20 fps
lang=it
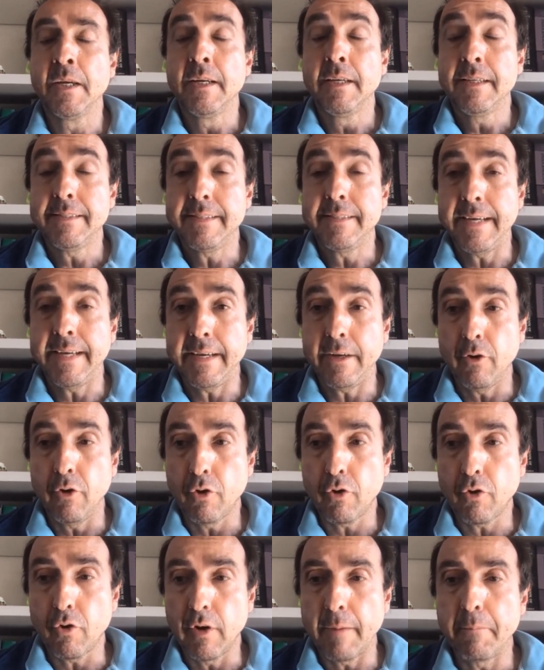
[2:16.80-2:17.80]
dai
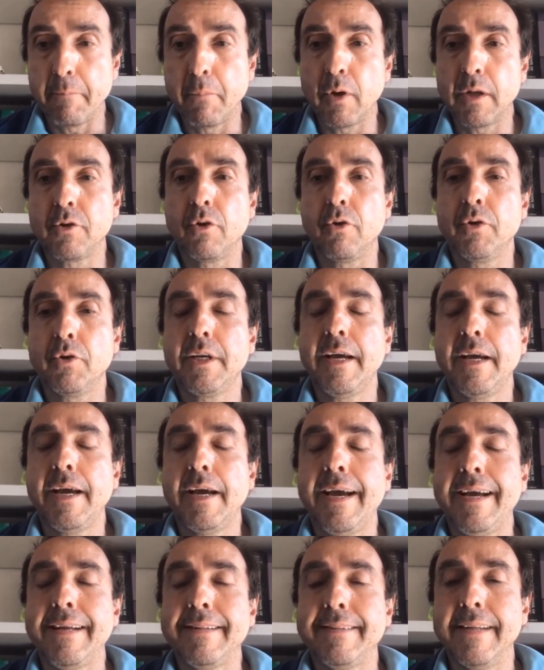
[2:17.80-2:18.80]
loro collaboratori
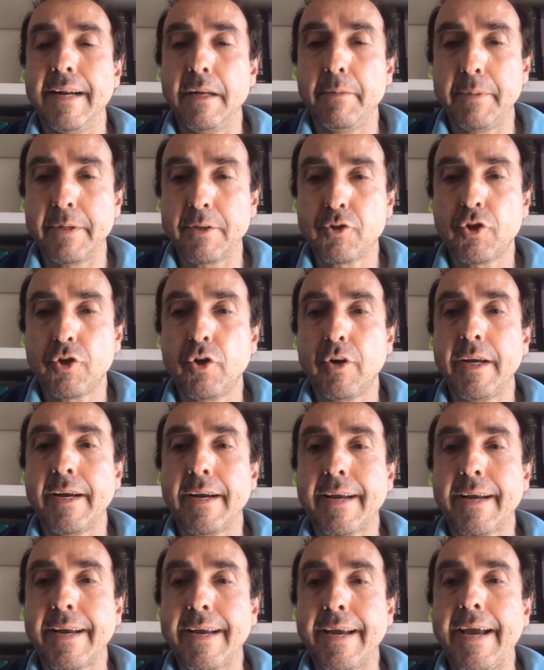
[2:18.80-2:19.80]
e dalle
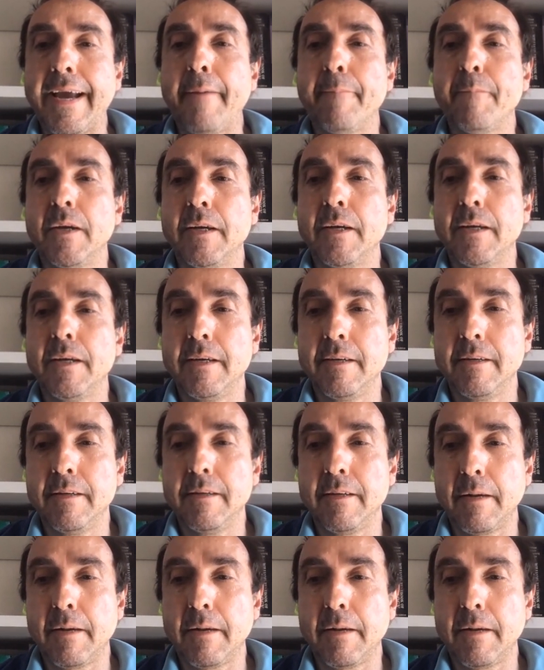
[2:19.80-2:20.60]
persone che eh,